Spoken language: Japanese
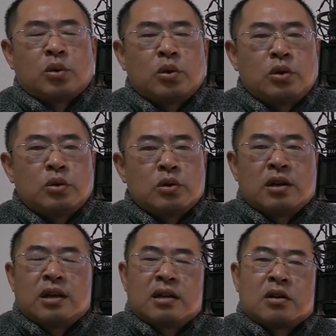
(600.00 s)
そうい
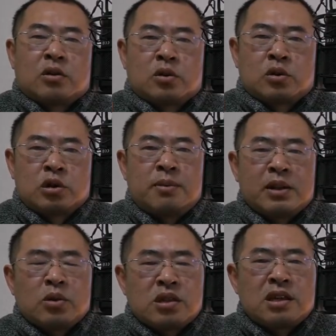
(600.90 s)
う
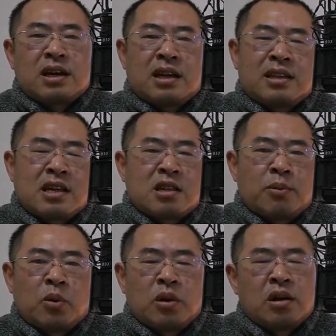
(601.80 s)
車の進化に対
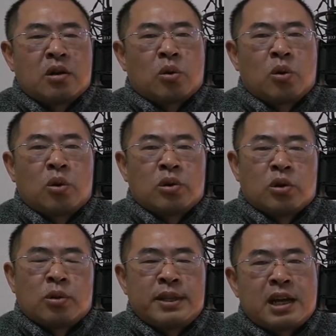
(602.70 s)
しても今
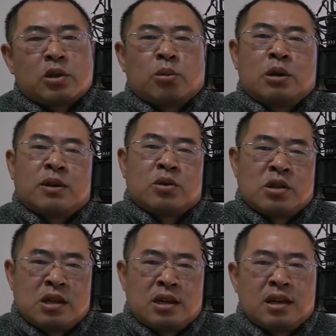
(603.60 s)
後望みたいと思いま
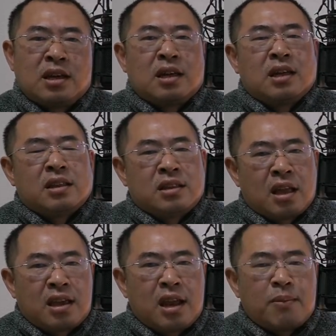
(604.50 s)
すし
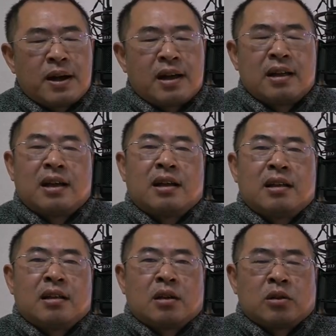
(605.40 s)
できれば
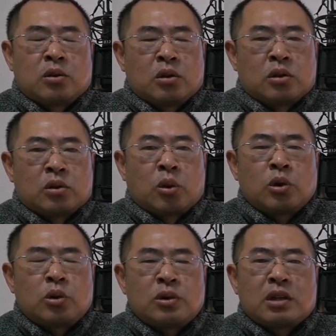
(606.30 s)

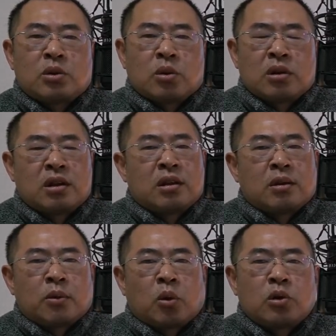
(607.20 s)
東京などの
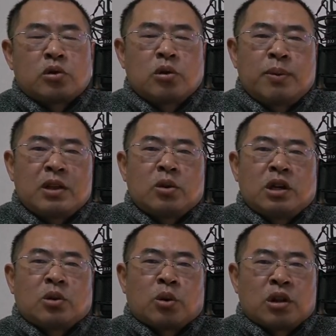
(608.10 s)
交通の
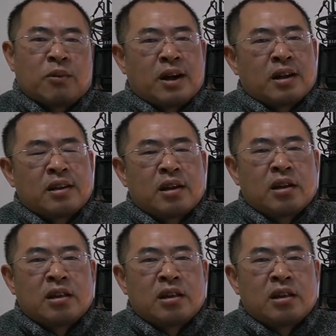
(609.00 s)
便のいいところでは